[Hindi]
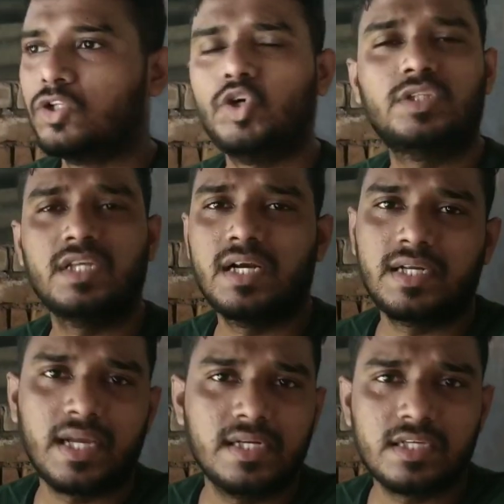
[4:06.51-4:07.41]
दो तीन
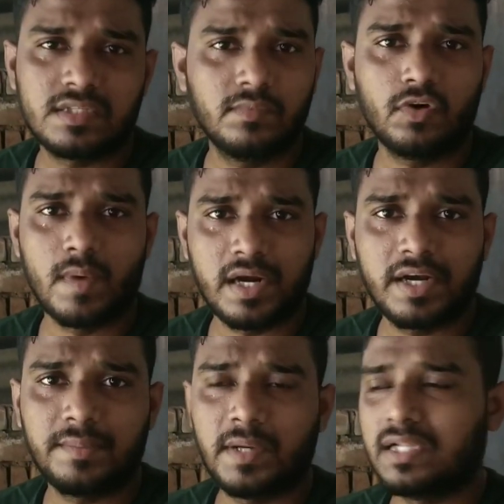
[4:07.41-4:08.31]
घंटे के लिए सब लोग
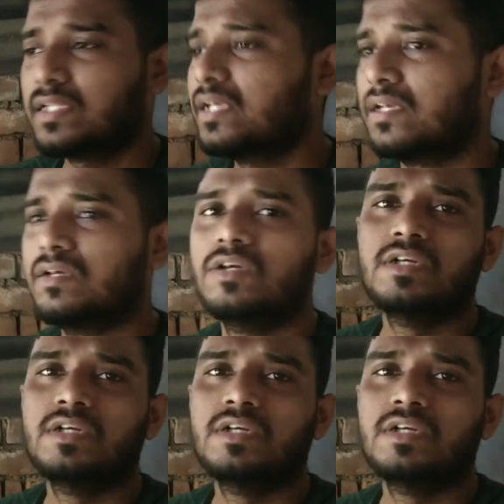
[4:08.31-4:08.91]
मार्केट पे आते हैं